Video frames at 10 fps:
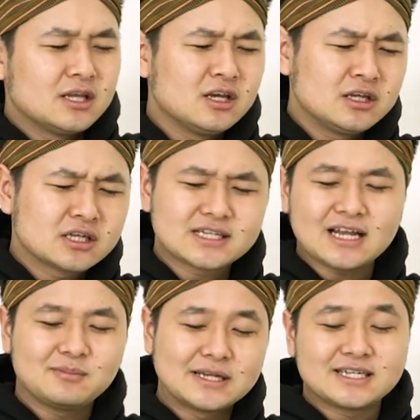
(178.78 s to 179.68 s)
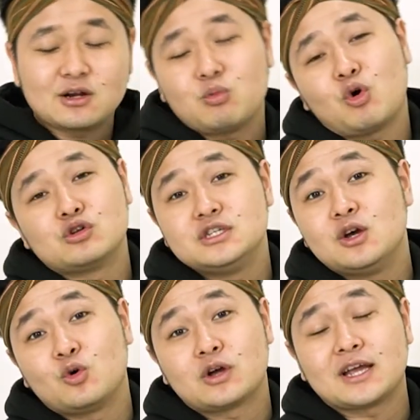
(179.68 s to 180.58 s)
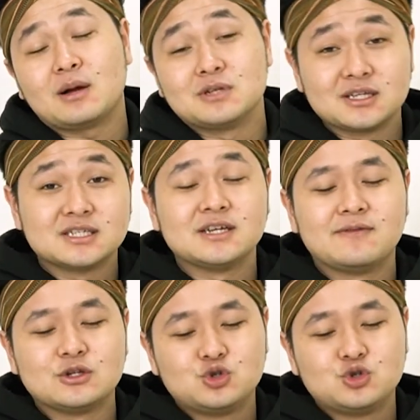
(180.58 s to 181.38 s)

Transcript: thì thực ra thì mình sẽ không có nhiều cái cảm nhận gì về